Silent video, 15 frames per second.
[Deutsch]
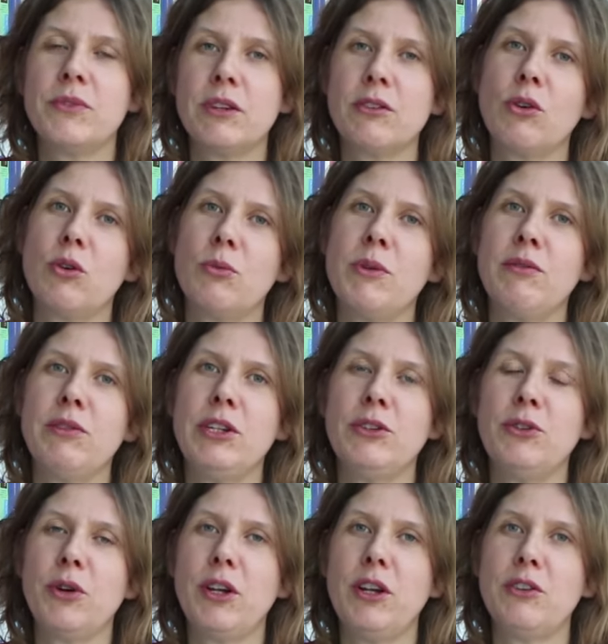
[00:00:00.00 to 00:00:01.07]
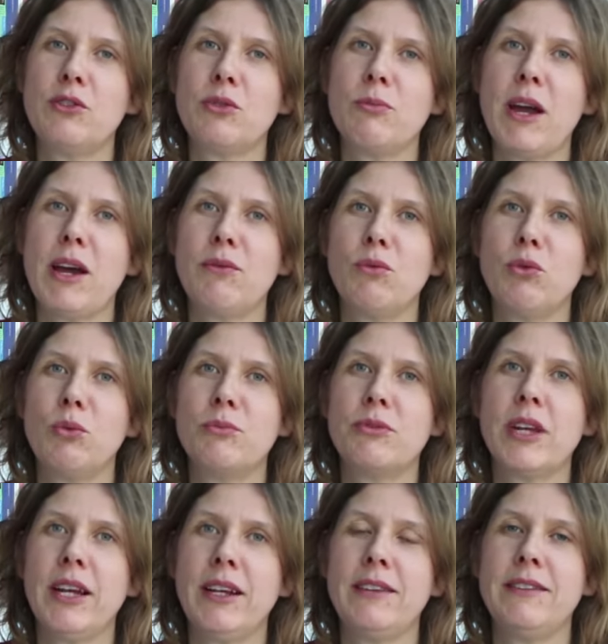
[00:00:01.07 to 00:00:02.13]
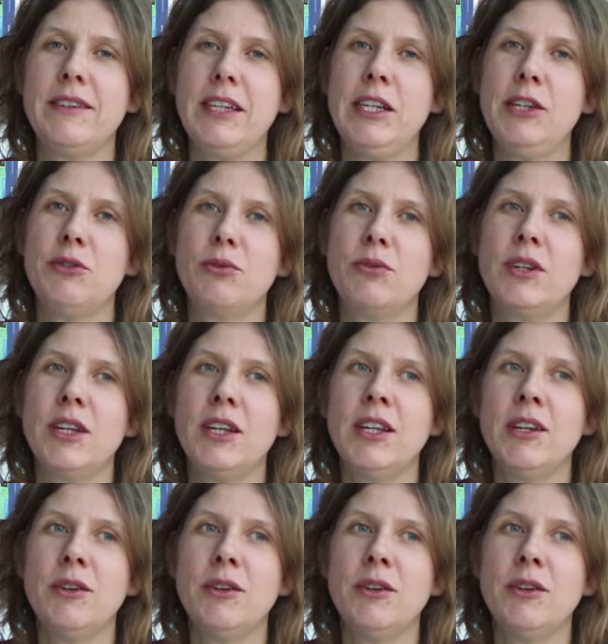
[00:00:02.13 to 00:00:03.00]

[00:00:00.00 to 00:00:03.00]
das auch immer wieder deutlich zu machen, worum es eigentlich geht und